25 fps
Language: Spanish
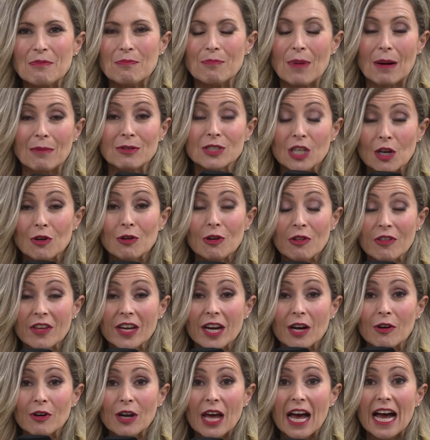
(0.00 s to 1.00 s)
Vamos a
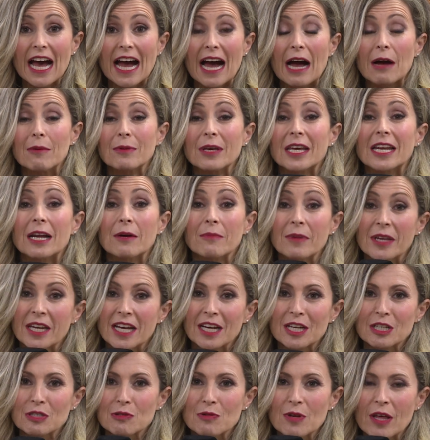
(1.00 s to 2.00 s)
conocer ahora a Javiera
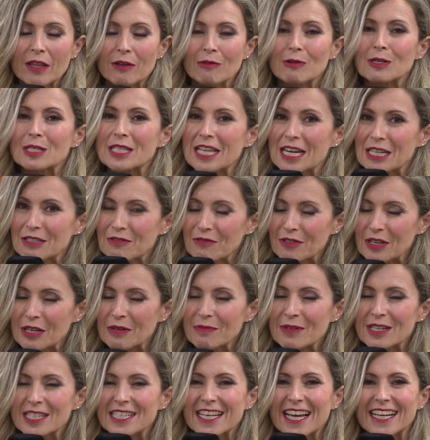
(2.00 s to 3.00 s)
Mena, que es una de nuestras
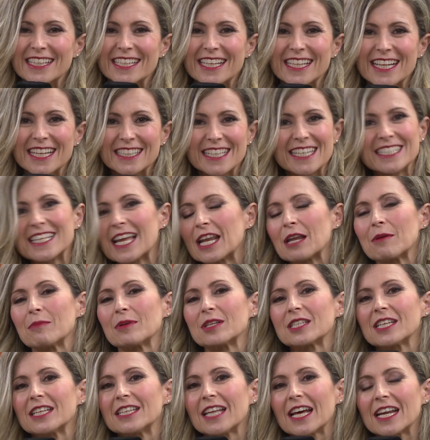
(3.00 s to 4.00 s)
firmes candidatas a
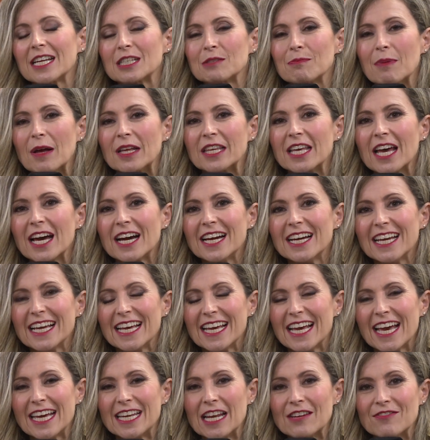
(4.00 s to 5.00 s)
representar a España
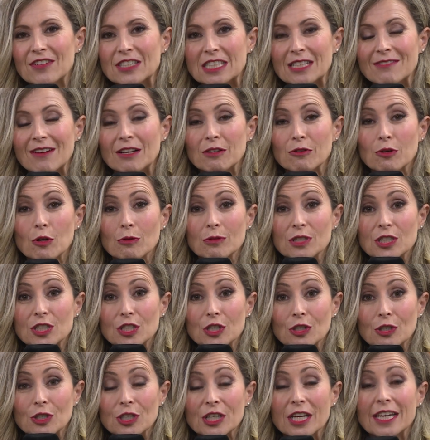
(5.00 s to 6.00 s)
en el Festival de
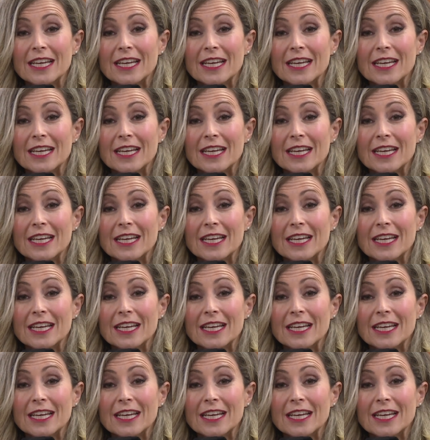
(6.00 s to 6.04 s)
Eurovisión